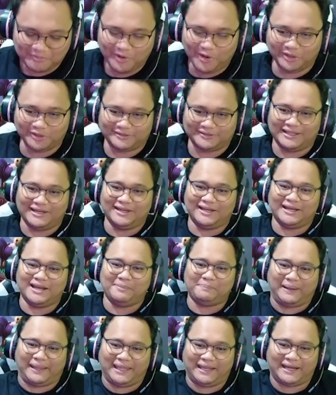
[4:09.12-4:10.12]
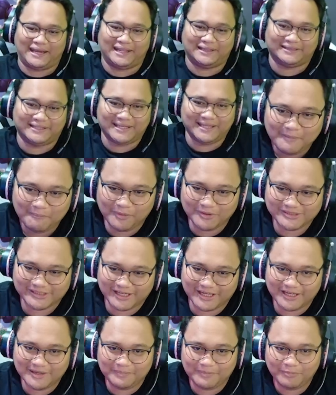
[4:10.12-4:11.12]
gold. Jadi dia pakai retri. Monster
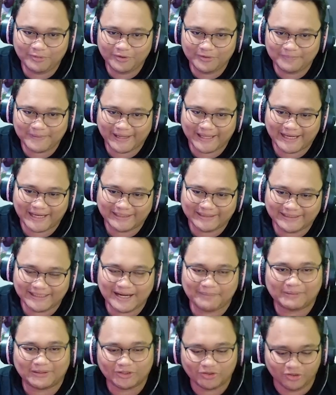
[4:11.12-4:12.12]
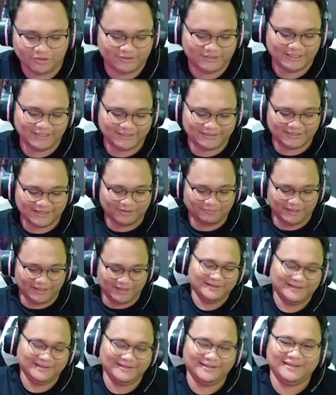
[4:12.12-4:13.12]
yang dibunuh pakai retri dapat gold dia guys ya. Bah,
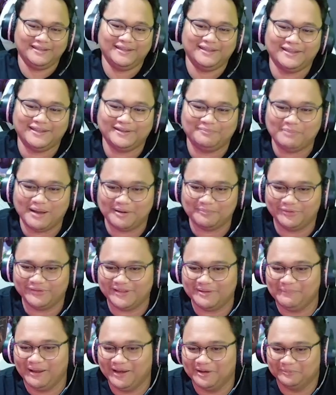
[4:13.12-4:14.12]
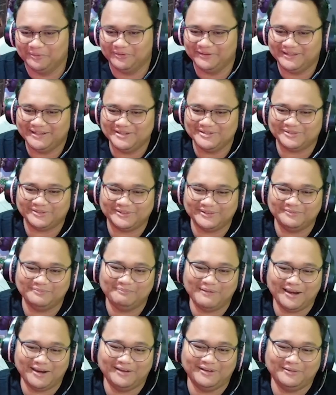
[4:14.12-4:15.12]
ini Balmonnya Balmon ini cuy.
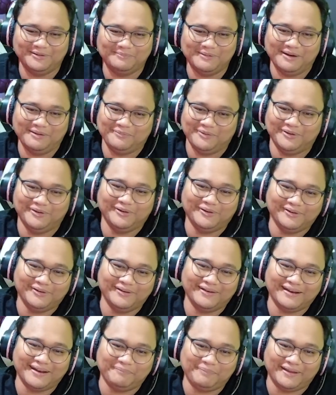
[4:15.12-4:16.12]
Bal eh, Balmon apa